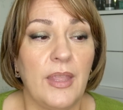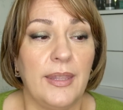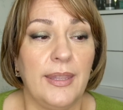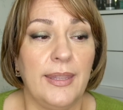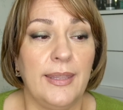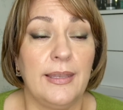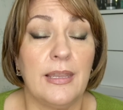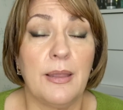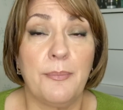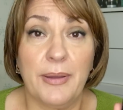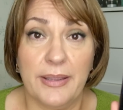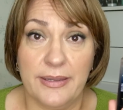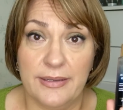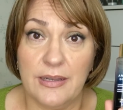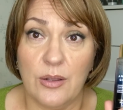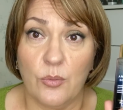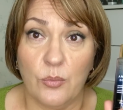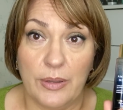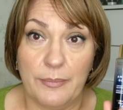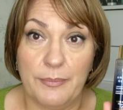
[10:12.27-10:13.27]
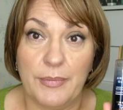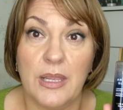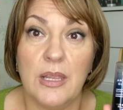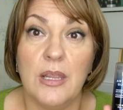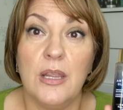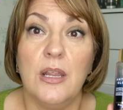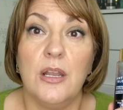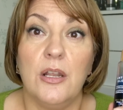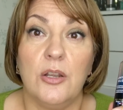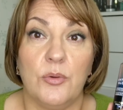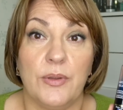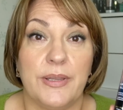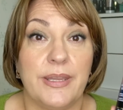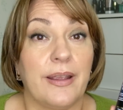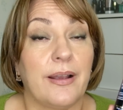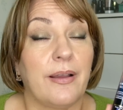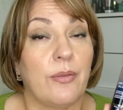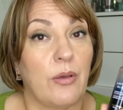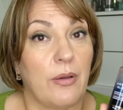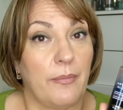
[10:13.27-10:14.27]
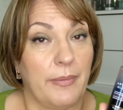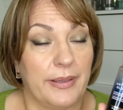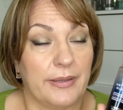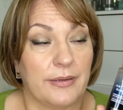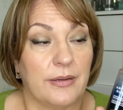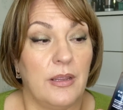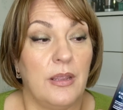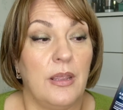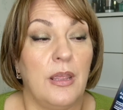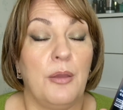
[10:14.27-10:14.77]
en la página web. Lo he llegado a ver,